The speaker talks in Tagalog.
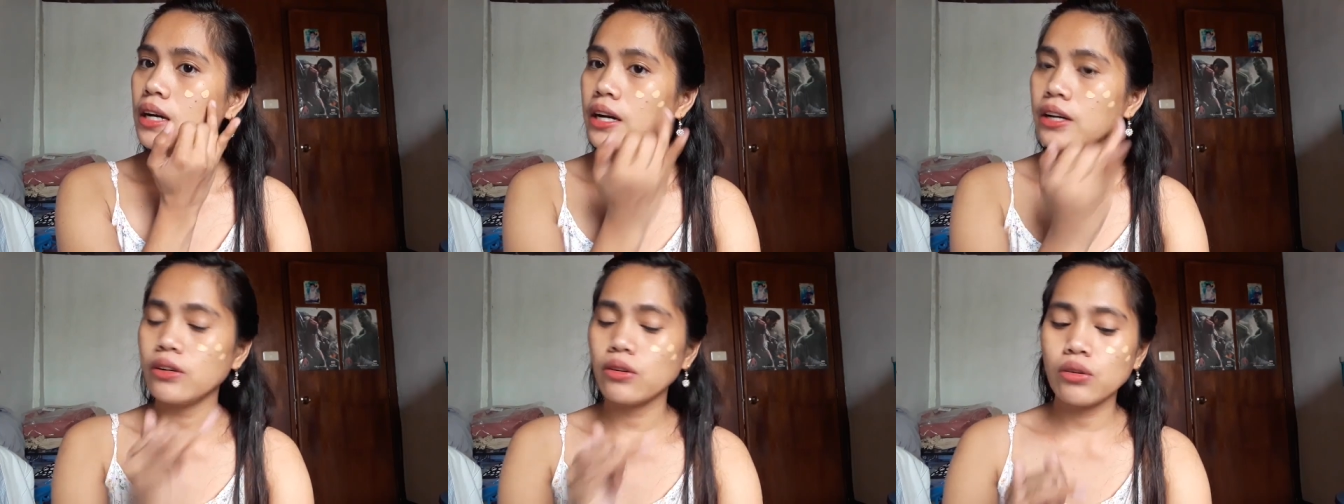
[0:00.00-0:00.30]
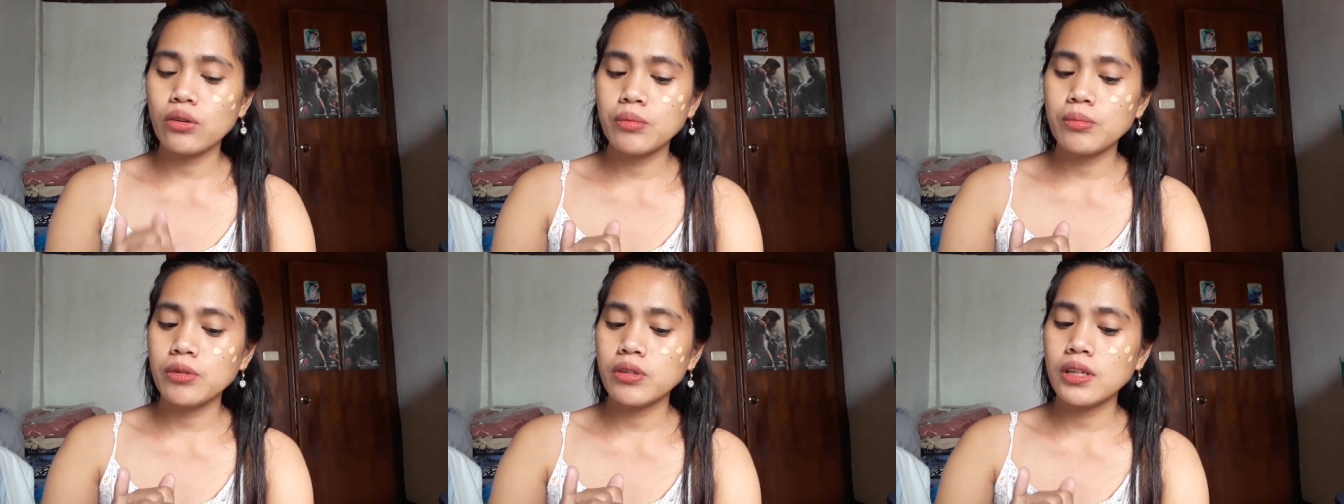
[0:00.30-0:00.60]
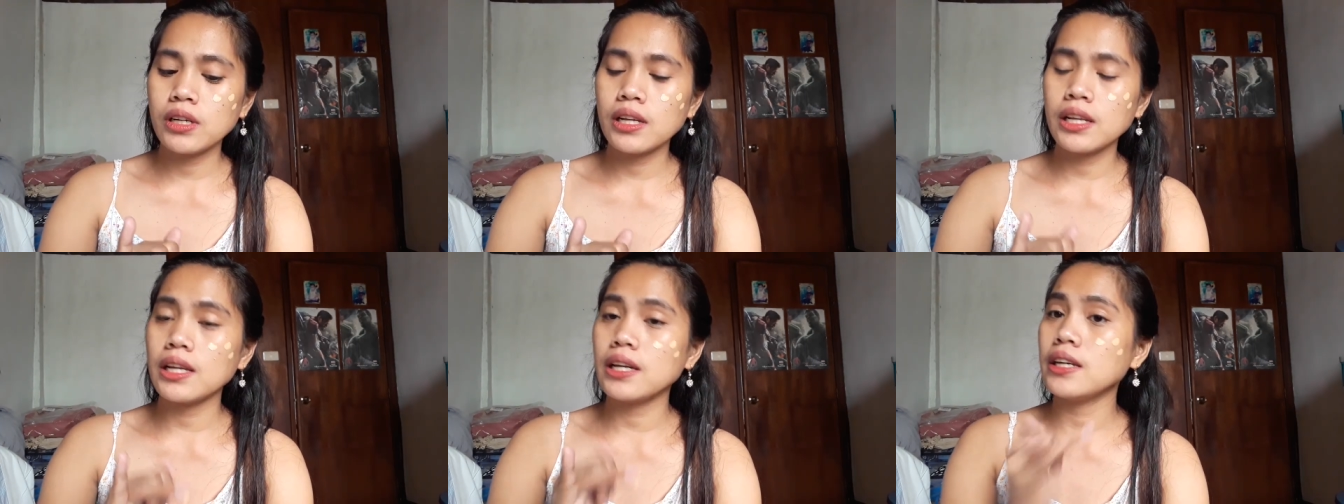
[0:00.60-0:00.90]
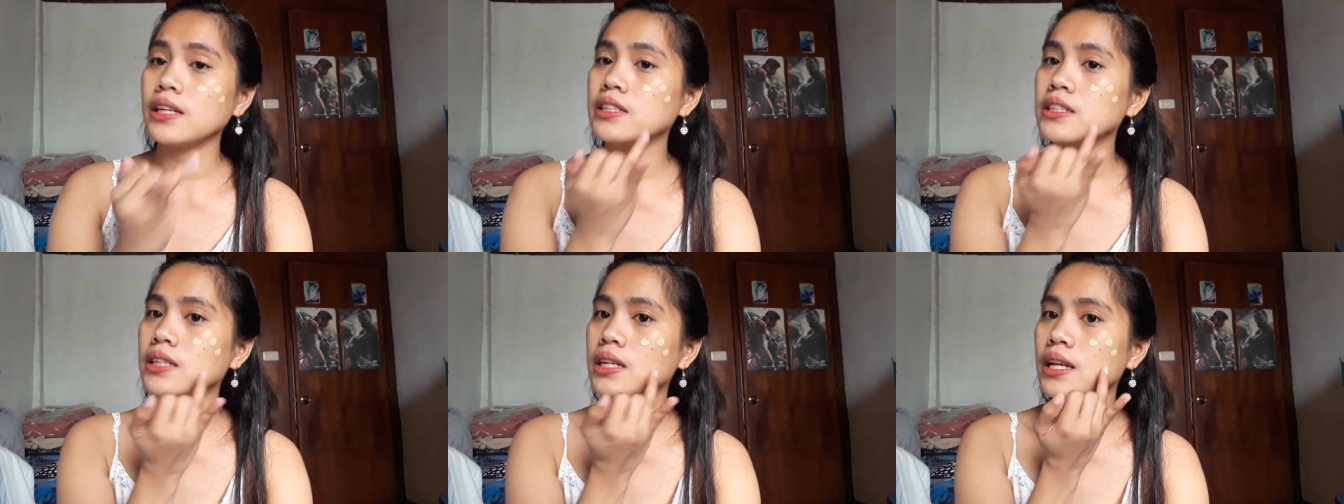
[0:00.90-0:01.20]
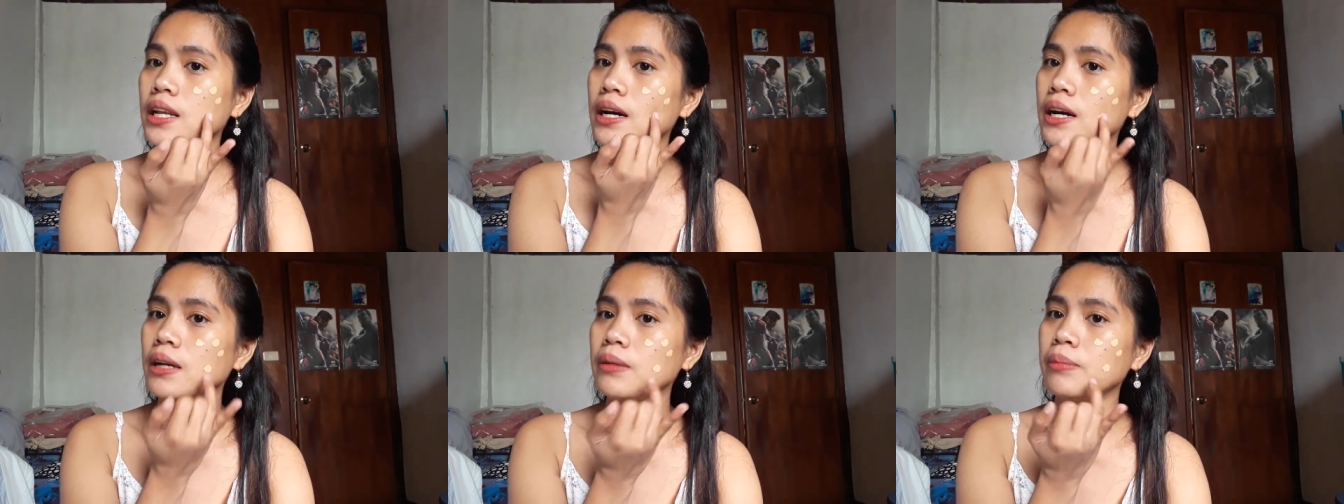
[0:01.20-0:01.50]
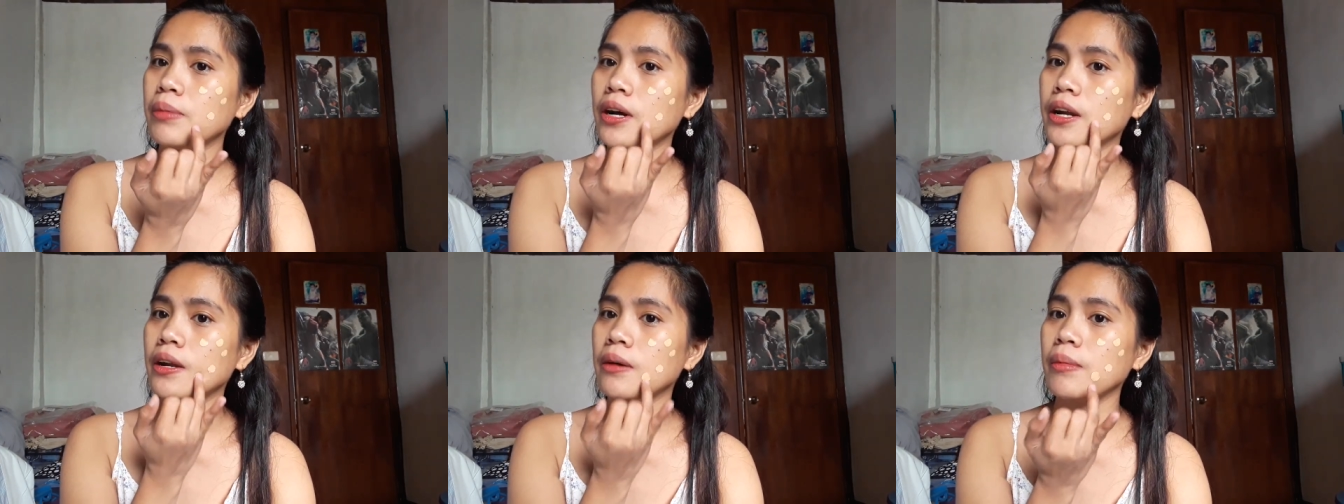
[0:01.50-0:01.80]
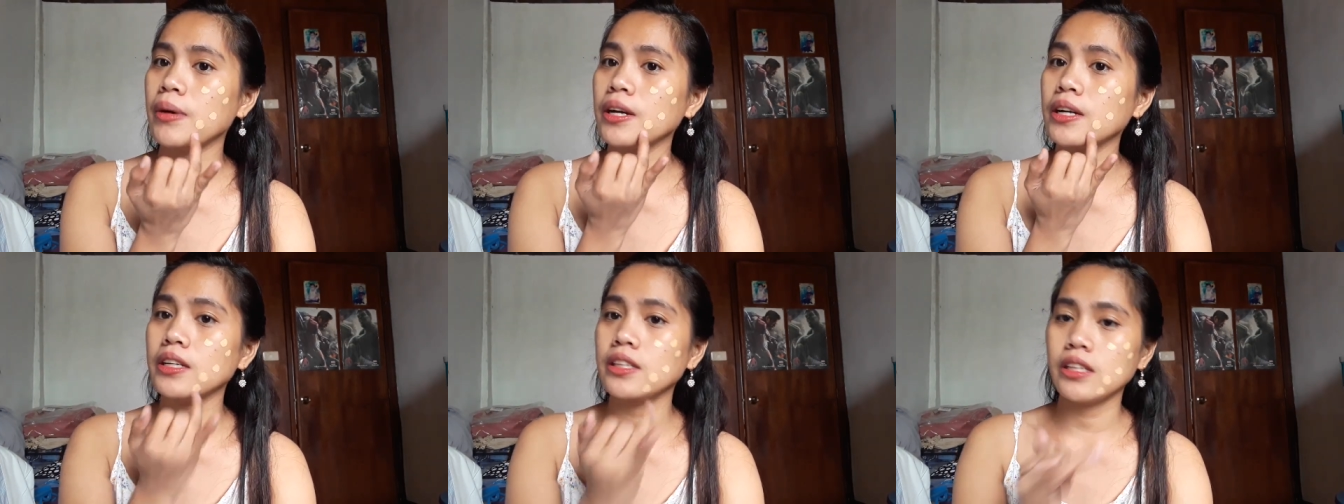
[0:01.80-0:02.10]
Ayoko munang lagyan siya lahat para
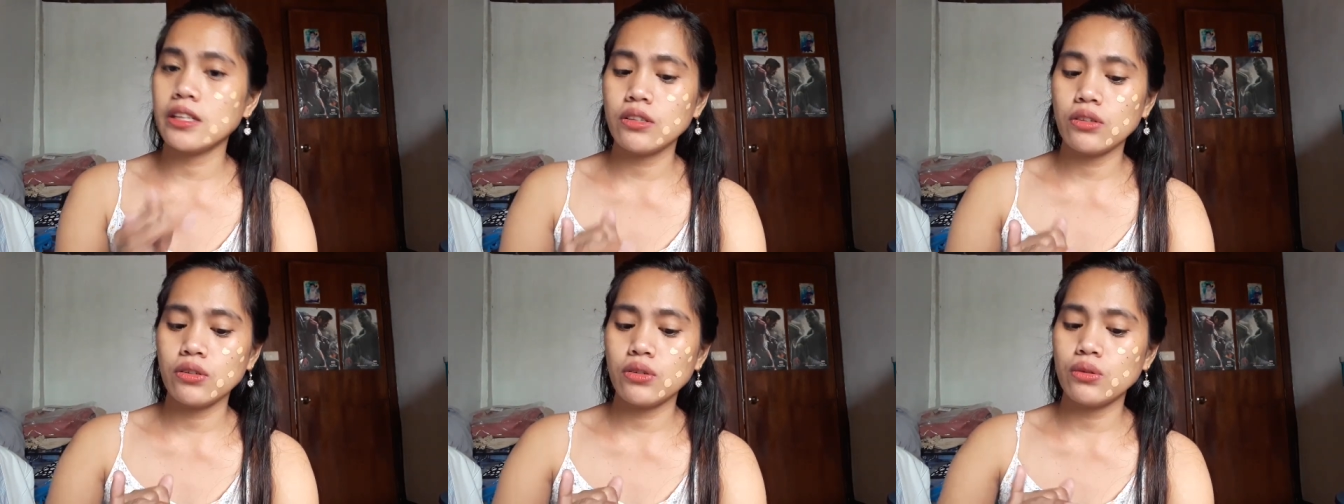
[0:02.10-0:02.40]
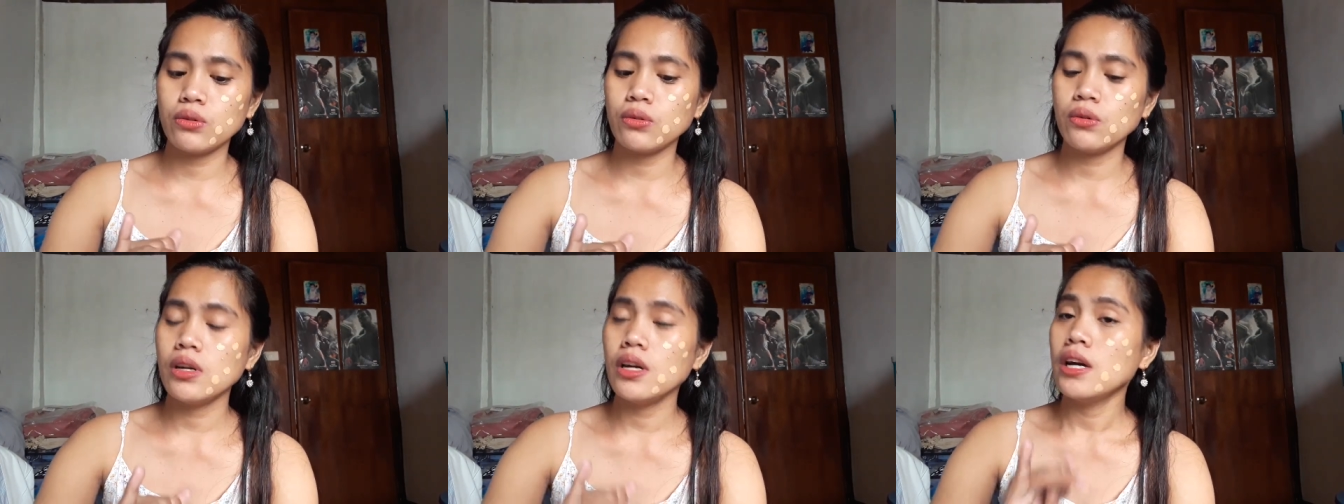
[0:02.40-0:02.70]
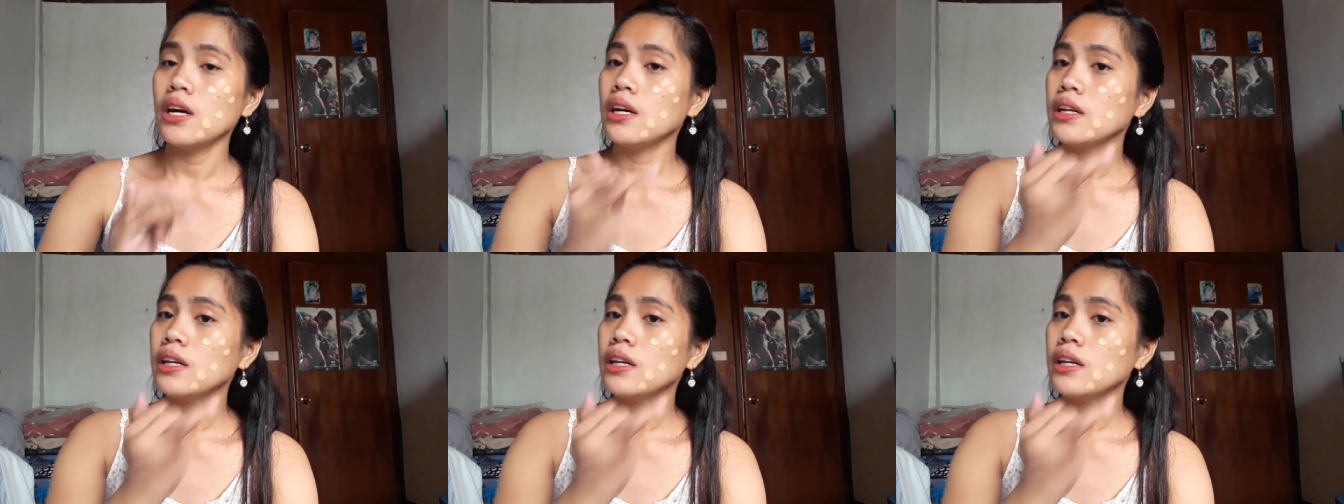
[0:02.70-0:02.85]
makita niyo yung